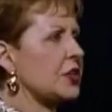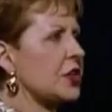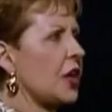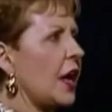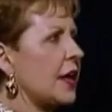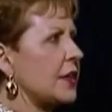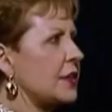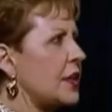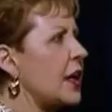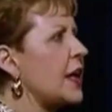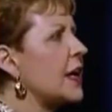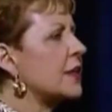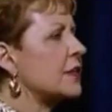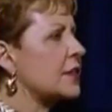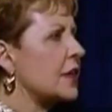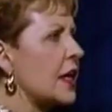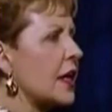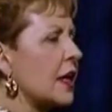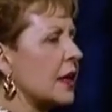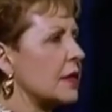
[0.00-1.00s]
যোহন দশের
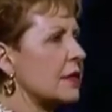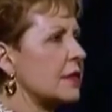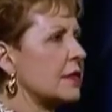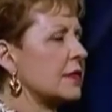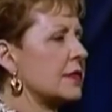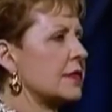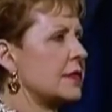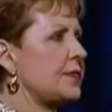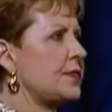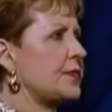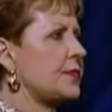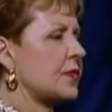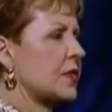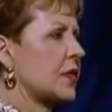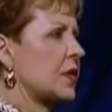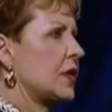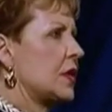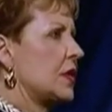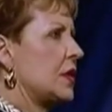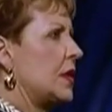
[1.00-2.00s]
দশে
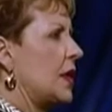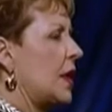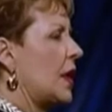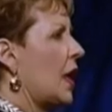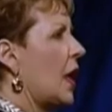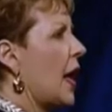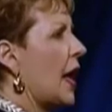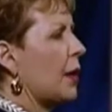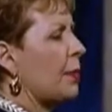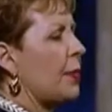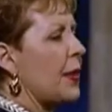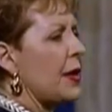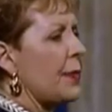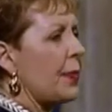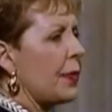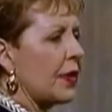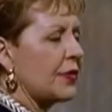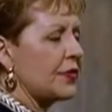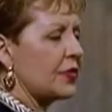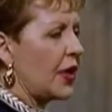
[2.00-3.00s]
এবং আজও
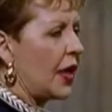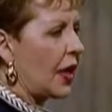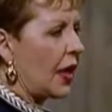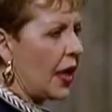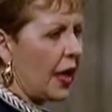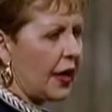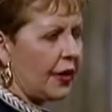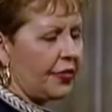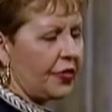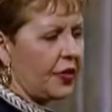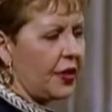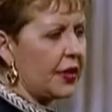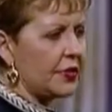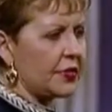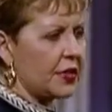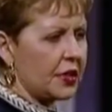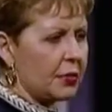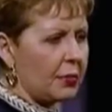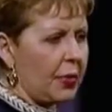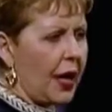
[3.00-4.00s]
বহু ব্যক্তি
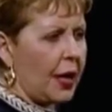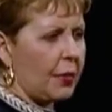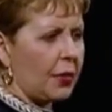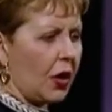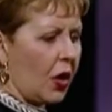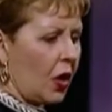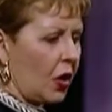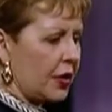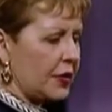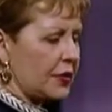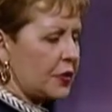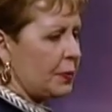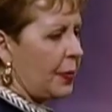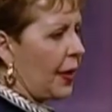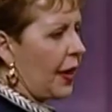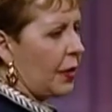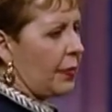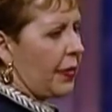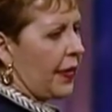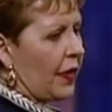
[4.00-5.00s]
এটাই বলেন যে
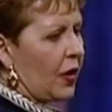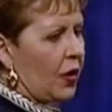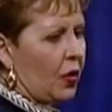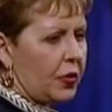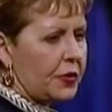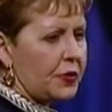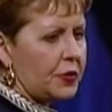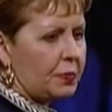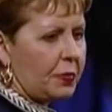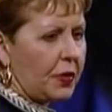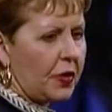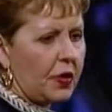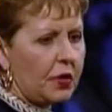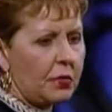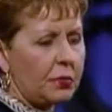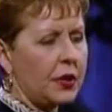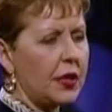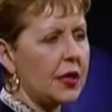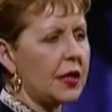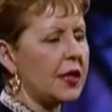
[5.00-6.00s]
পবিত্র বাইবেলের সেই
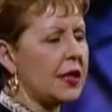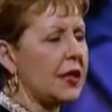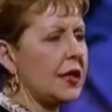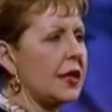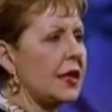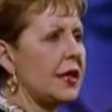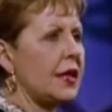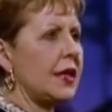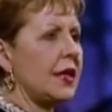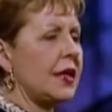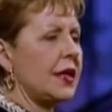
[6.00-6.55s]
মহৎ আত্মার